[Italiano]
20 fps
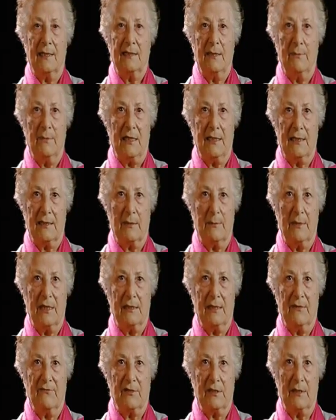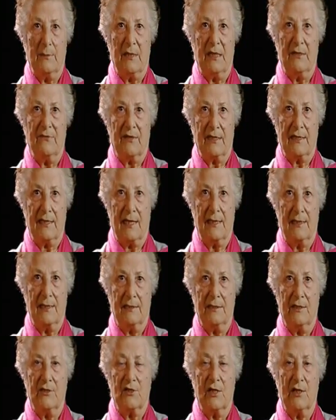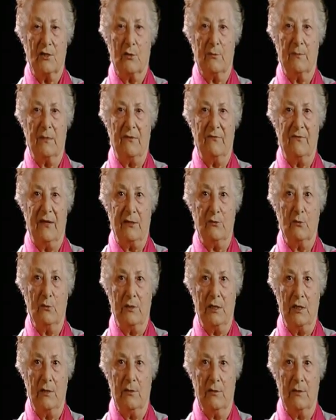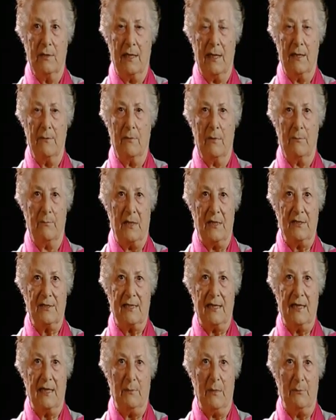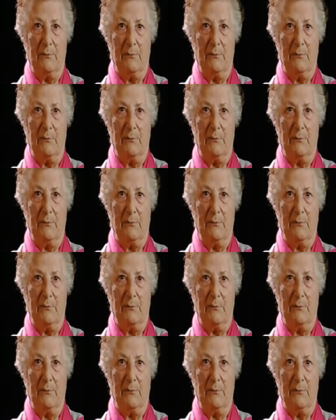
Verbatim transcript: è andata immediatamente a Fate Bene Fratelli dicendomi vado io, lei pensi